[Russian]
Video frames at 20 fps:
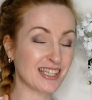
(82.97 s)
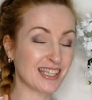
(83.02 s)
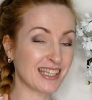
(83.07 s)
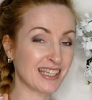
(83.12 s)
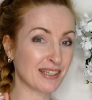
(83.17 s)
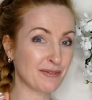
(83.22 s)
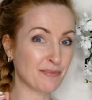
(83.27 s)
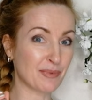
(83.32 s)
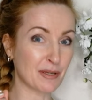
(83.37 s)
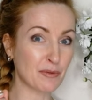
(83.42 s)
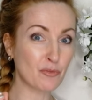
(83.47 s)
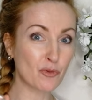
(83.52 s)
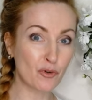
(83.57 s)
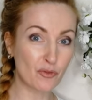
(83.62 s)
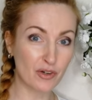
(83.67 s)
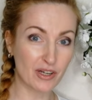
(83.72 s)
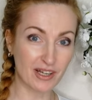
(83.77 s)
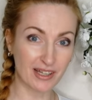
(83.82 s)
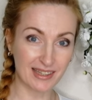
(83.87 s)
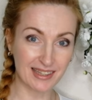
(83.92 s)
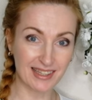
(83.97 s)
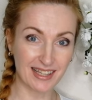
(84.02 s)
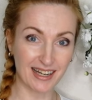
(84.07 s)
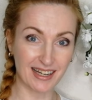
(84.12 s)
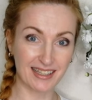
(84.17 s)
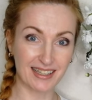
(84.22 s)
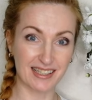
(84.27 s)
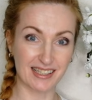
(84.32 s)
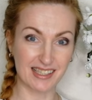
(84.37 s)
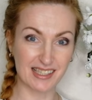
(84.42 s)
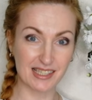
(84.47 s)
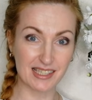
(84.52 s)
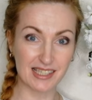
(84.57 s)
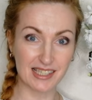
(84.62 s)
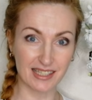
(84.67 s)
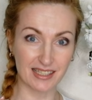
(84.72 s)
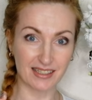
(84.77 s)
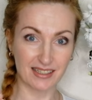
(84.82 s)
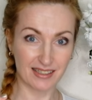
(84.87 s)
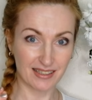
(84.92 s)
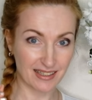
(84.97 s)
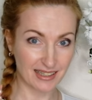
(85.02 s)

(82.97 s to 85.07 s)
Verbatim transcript: нет прямого контакта с